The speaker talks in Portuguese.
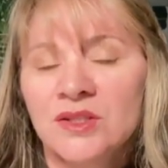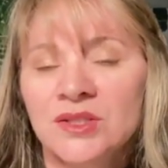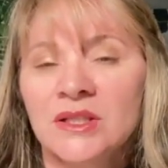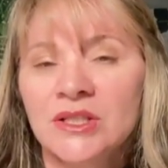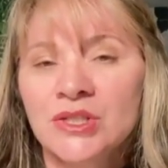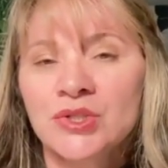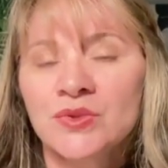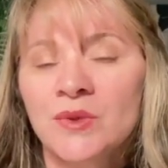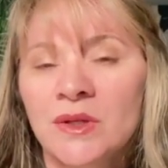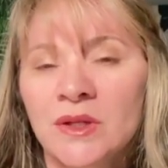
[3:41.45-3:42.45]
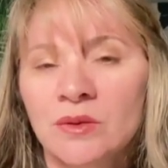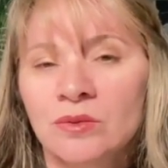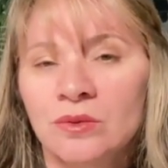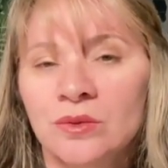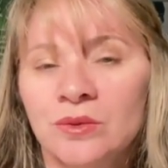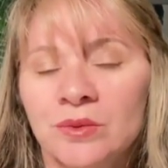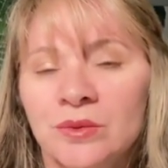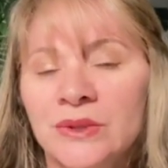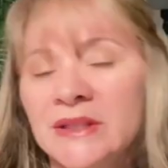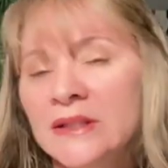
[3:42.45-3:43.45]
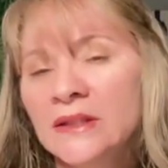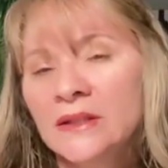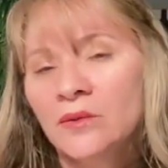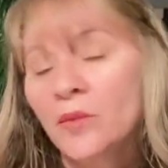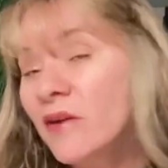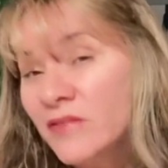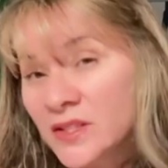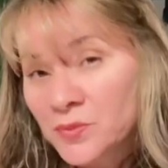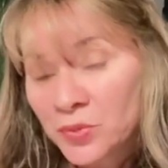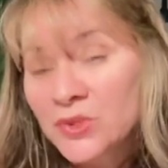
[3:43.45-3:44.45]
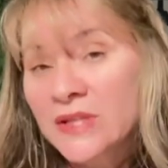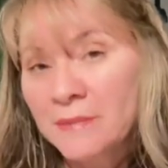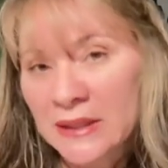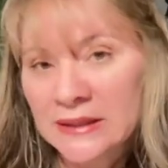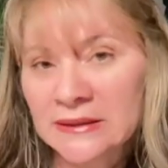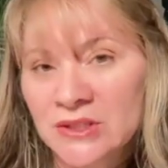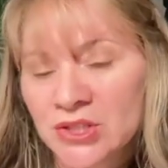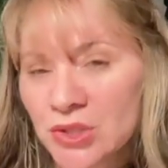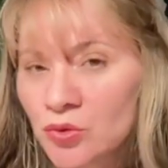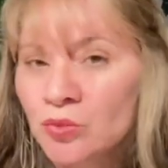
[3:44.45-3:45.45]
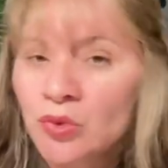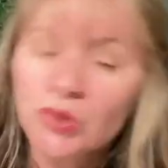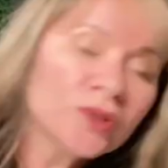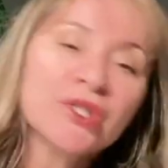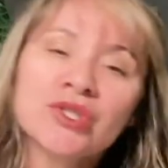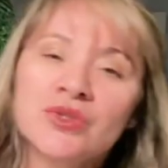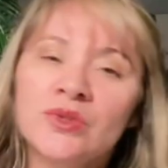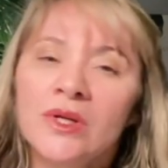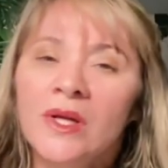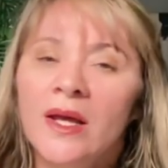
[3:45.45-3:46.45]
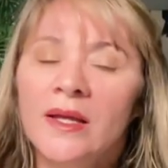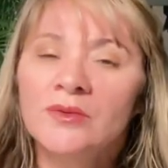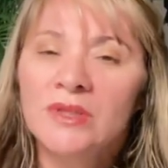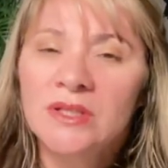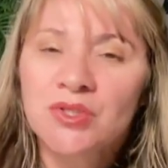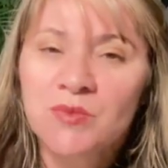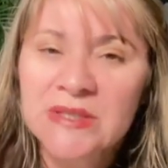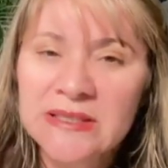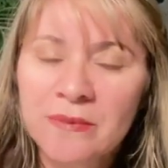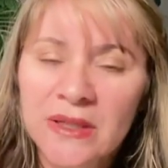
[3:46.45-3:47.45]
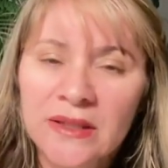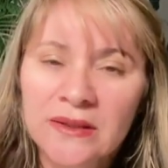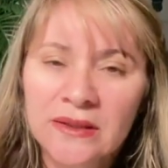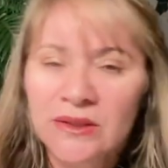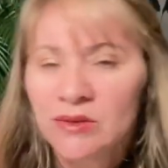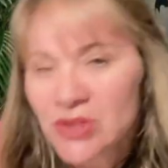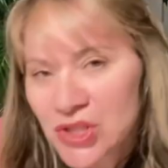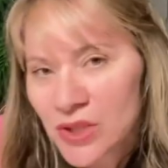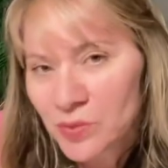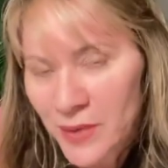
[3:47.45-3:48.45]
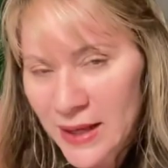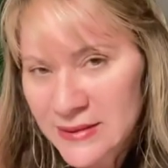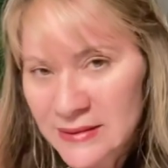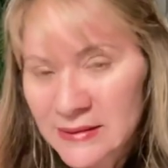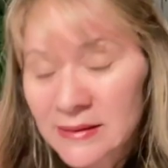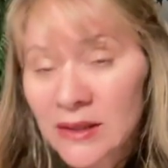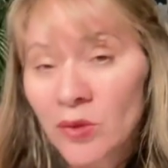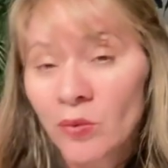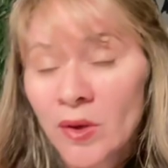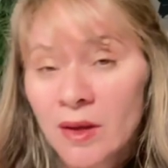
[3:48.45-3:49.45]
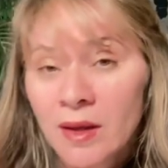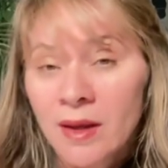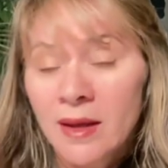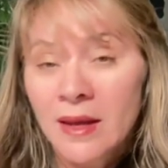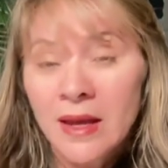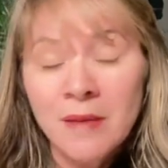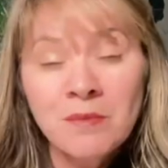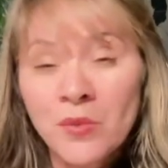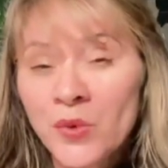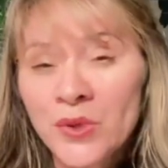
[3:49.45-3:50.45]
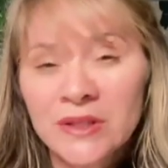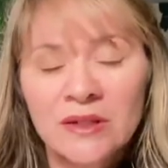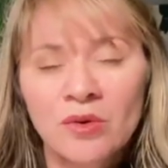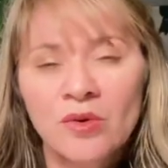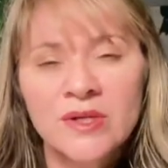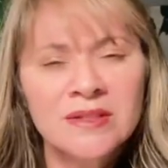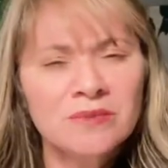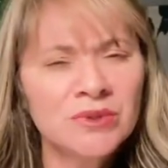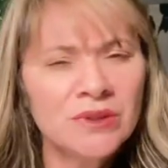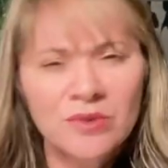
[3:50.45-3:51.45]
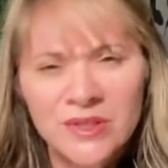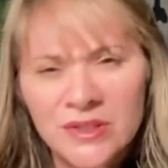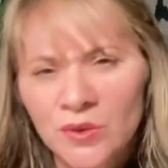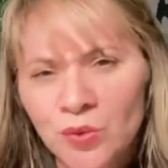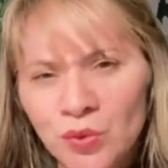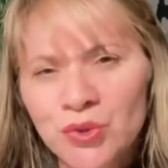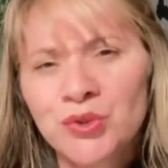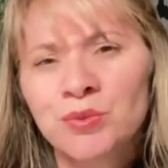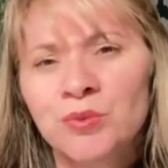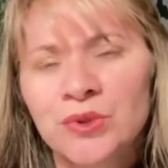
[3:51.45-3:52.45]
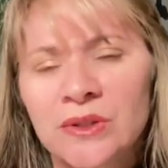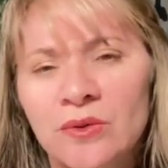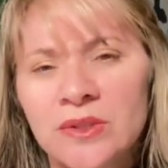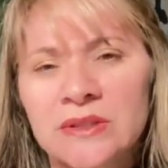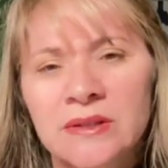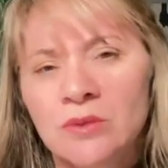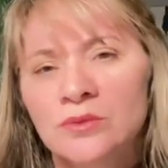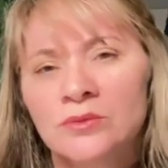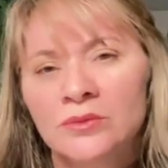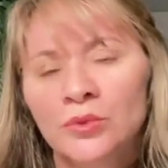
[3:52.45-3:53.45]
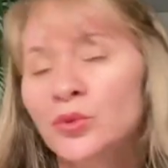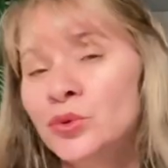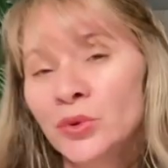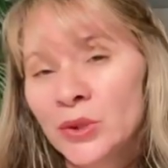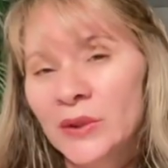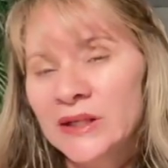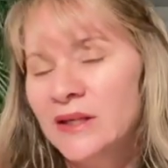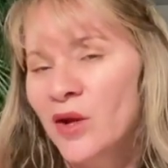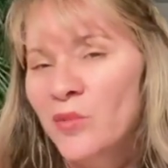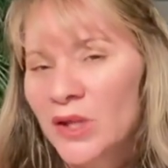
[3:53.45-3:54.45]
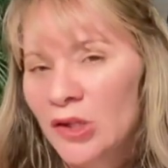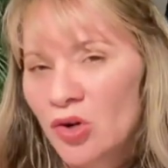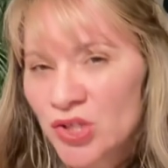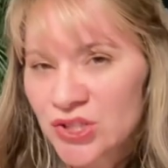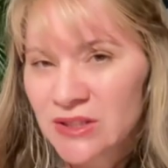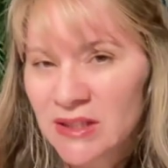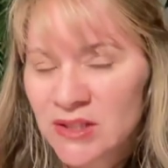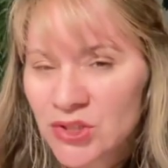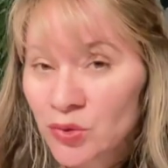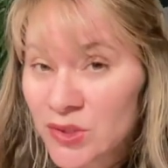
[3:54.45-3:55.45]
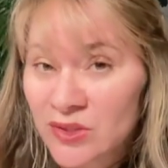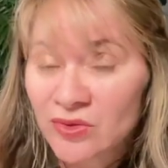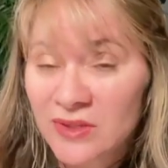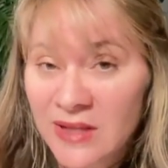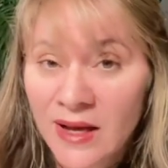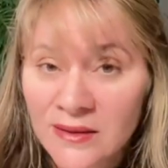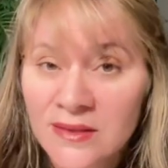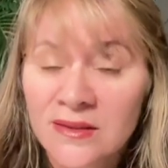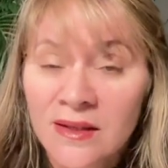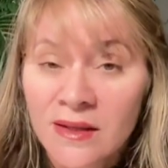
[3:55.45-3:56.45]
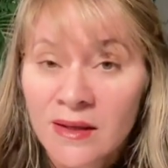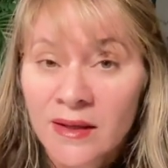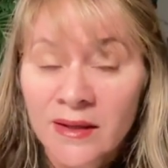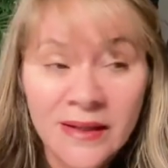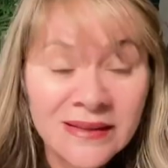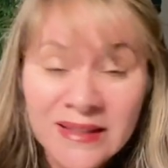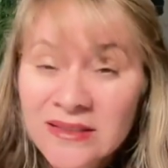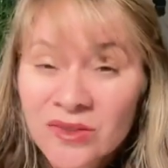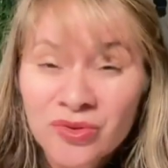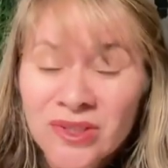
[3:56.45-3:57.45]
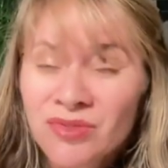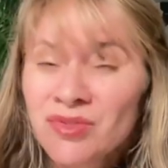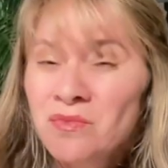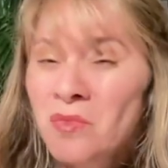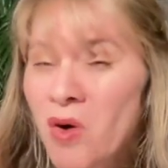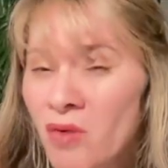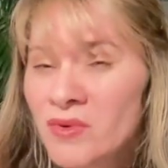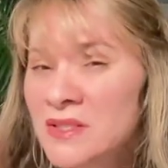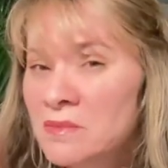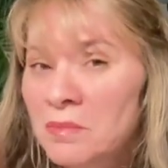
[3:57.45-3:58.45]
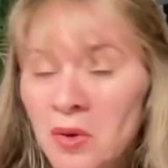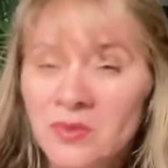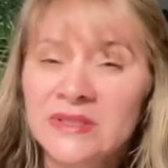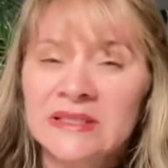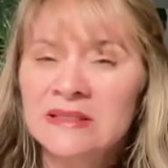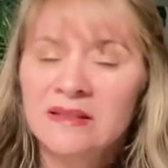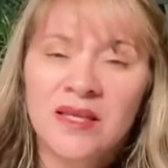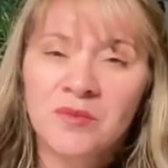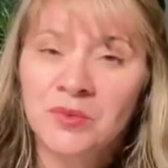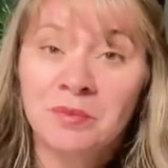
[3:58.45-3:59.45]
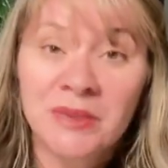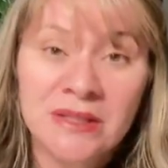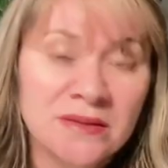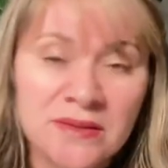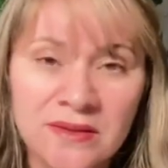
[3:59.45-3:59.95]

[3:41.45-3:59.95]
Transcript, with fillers: de lixo e uma vez por semana. A gente acumula o lixo é, durante uma semana e o lixeiro passa. Então, é, é muita coisa, muita coisa útil, muita coisa. Tem um, o Goodwill aqui, que é uma loja né, de coisas usadas, e é interessante o tanto de móveis bons que se tem com preço